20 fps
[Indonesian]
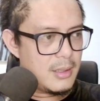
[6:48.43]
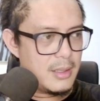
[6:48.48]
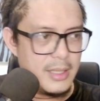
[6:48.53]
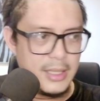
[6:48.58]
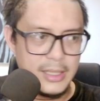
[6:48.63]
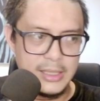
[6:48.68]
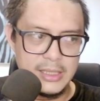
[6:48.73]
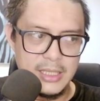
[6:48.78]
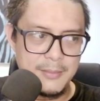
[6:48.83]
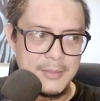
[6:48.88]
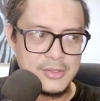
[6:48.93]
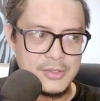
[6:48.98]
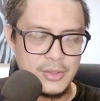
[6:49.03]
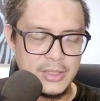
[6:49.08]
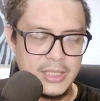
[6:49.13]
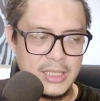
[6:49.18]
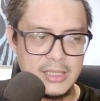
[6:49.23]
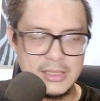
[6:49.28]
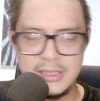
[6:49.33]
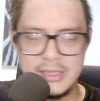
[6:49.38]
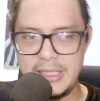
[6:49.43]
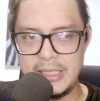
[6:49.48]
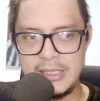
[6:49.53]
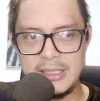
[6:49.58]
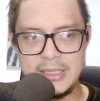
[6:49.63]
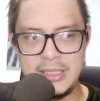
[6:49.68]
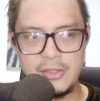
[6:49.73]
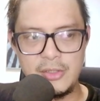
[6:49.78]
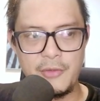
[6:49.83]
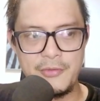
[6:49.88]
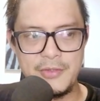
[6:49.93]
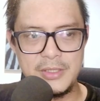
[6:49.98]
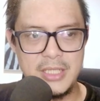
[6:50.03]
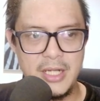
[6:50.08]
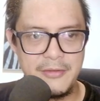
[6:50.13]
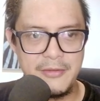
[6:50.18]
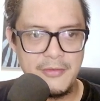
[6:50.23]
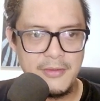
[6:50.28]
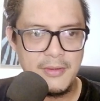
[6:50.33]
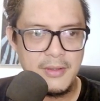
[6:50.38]
Ya gitar masuk nih, sedikit sedikit
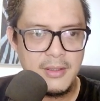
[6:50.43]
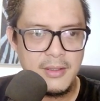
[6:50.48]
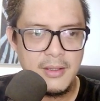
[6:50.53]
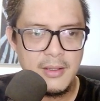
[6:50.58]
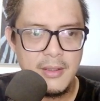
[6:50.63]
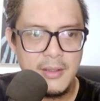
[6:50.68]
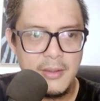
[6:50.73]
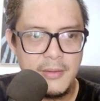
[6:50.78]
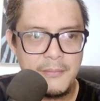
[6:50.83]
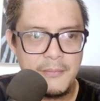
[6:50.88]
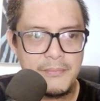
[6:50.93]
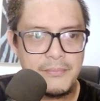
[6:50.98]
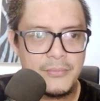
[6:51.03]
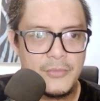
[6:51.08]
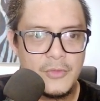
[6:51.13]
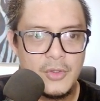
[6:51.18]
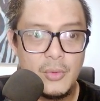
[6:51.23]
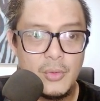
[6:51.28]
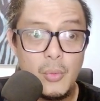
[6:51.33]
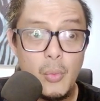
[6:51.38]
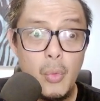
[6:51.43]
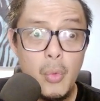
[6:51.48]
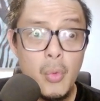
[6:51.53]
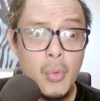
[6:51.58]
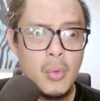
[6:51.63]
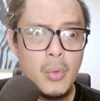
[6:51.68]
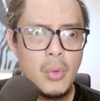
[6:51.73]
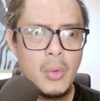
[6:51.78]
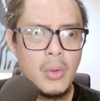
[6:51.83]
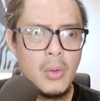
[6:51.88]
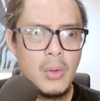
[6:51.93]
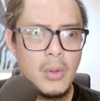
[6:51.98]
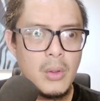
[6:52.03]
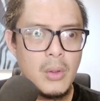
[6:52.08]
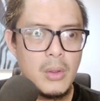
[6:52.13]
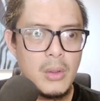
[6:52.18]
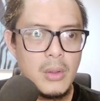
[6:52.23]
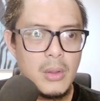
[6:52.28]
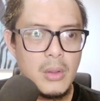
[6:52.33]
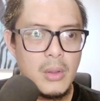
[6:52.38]
overdrive. Uh,
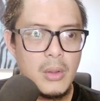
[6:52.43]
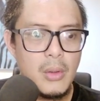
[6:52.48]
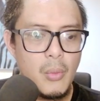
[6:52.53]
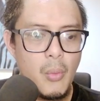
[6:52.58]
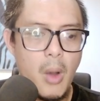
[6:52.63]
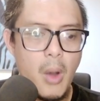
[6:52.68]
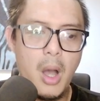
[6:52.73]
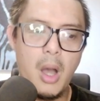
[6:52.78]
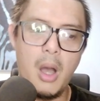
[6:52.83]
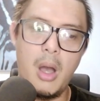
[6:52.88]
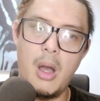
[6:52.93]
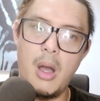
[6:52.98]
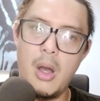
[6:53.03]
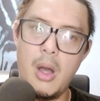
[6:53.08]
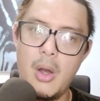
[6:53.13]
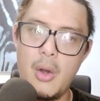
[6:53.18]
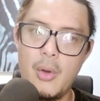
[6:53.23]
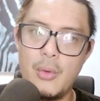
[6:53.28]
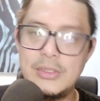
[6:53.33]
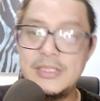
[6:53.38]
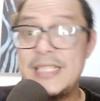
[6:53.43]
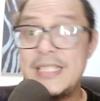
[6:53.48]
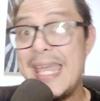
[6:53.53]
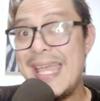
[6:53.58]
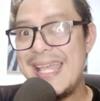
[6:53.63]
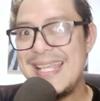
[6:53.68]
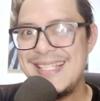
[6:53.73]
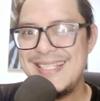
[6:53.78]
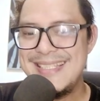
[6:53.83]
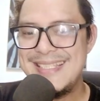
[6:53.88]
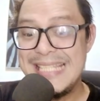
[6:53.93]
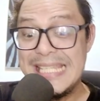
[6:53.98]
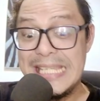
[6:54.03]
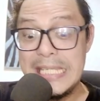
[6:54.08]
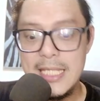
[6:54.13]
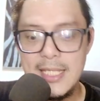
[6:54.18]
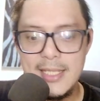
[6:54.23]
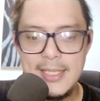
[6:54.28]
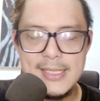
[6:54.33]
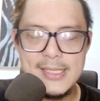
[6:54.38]
wow,
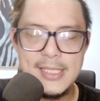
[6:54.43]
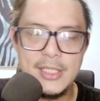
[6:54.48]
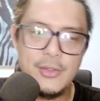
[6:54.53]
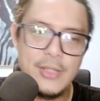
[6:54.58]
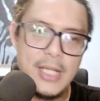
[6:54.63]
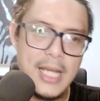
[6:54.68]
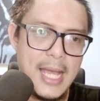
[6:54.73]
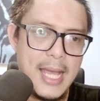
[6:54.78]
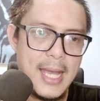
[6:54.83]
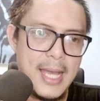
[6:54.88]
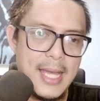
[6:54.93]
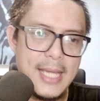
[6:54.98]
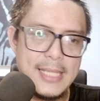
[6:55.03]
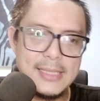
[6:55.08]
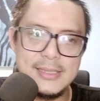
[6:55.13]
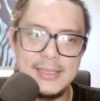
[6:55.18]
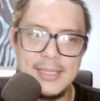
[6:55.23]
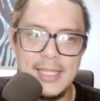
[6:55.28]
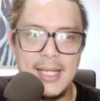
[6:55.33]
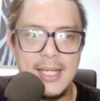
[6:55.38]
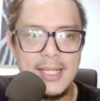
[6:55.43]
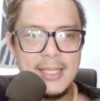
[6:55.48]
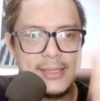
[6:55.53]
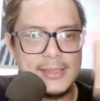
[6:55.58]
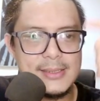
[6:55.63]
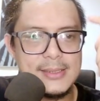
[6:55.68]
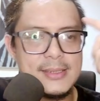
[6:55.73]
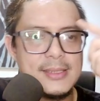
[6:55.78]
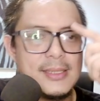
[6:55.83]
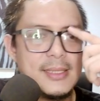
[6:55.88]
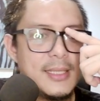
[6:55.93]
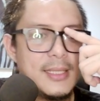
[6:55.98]
jazzy di situ guys, nice.